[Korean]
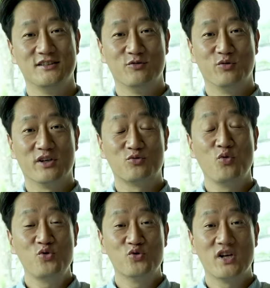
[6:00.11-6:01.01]
우리가
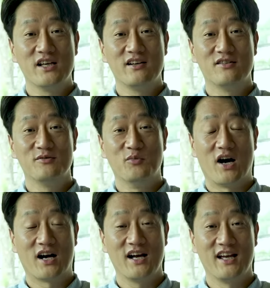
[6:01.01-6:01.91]
소주나 이런 뭐
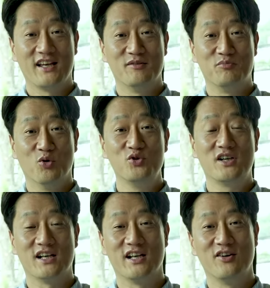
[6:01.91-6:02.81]
아까 얘기한
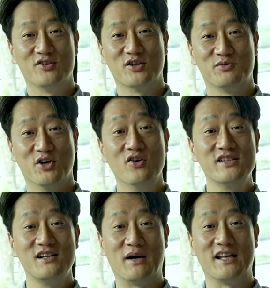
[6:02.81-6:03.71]
보드카나 이런 것처럼
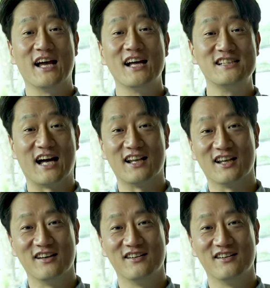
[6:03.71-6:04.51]
정제를 많이 하지 않아요.